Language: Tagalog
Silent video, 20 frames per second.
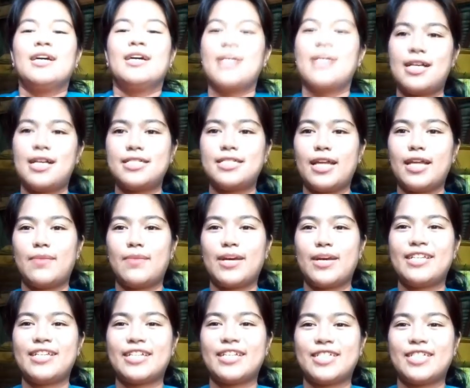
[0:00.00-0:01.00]
Sana
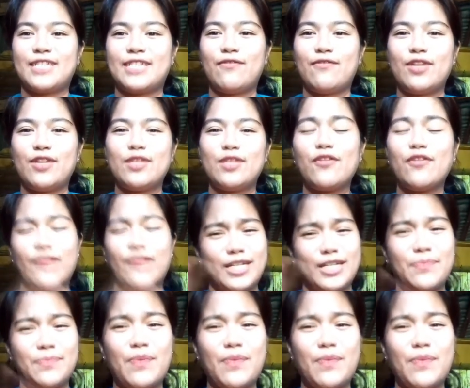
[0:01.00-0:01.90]
maging successful ito. First